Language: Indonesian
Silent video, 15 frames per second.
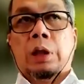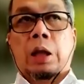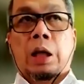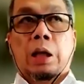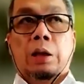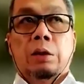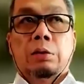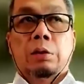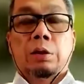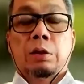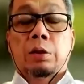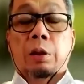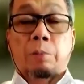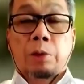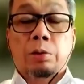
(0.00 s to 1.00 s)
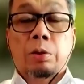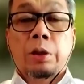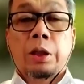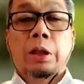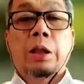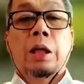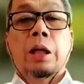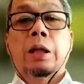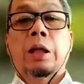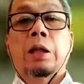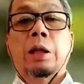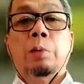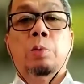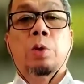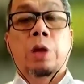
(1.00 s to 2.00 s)
yang uh, termasuk di negara
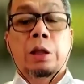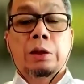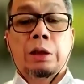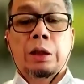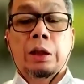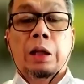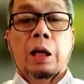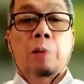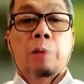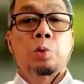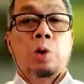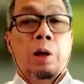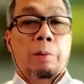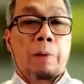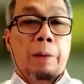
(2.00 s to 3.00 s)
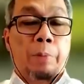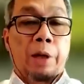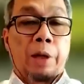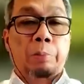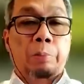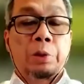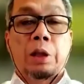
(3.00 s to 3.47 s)
yang demokrasinya dianggap sudah mapan,